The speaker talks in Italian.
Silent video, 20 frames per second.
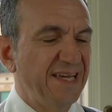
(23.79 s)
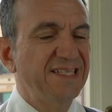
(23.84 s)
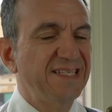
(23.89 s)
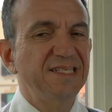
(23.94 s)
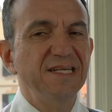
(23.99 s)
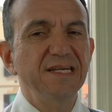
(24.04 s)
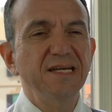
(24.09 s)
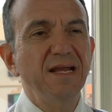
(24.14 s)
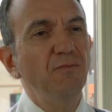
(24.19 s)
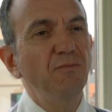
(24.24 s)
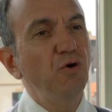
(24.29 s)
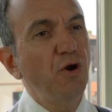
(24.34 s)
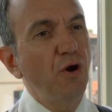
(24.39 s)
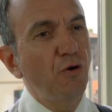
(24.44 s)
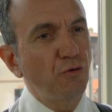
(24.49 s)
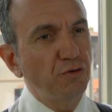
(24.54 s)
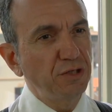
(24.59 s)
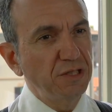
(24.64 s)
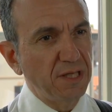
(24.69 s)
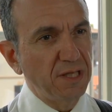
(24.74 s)
E si
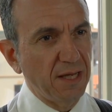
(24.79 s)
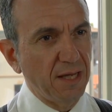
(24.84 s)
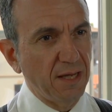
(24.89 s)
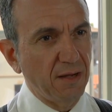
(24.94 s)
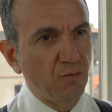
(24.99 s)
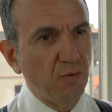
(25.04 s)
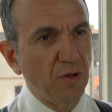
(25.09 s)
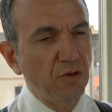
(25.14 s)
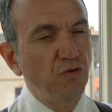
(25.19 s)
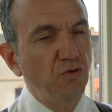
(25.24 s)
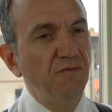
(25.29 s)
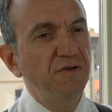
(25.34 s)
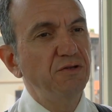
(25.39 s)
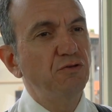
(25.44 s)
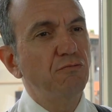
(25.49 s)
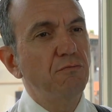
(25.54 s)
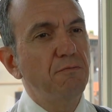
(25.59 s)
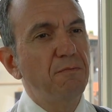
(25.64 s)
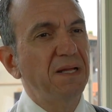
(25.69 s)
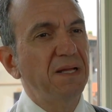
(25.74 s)
innamorano di te quando
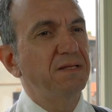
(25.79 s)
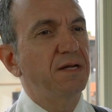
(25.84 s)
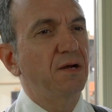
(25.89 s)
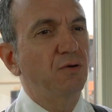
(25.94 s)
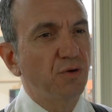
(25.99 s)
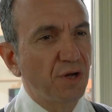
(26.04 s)
vedono un padre